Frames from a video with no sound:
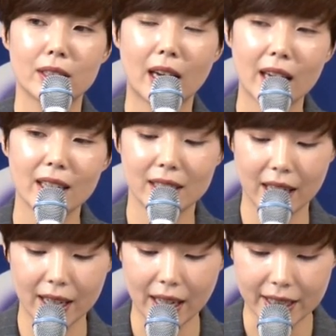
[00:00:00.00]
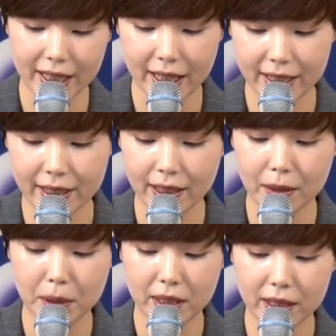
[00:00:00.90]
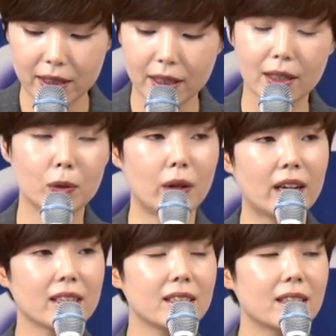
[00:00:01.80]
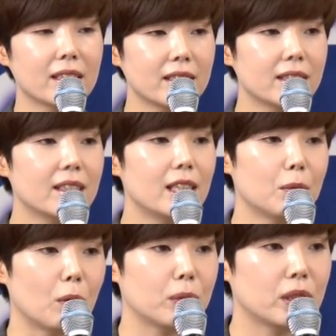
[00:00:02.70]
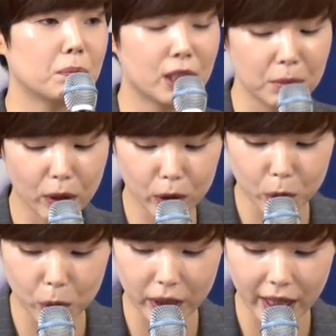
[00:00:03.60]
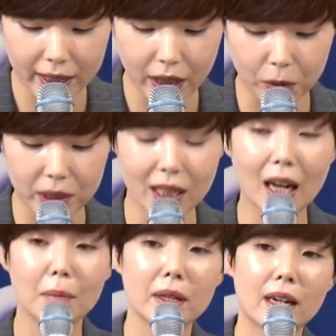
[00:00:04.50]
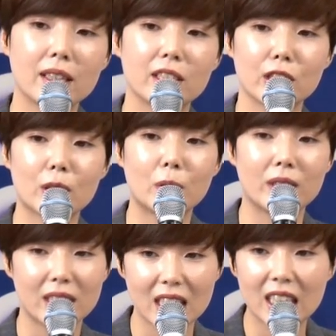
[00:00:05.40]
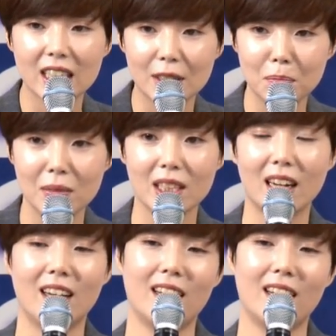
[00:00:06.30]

제일 이해가 안 가는 사람은 그때에도 앵글에 흔들림 없이 비명 소리 하나 없이 카메라를 찍고 있는 그입니다.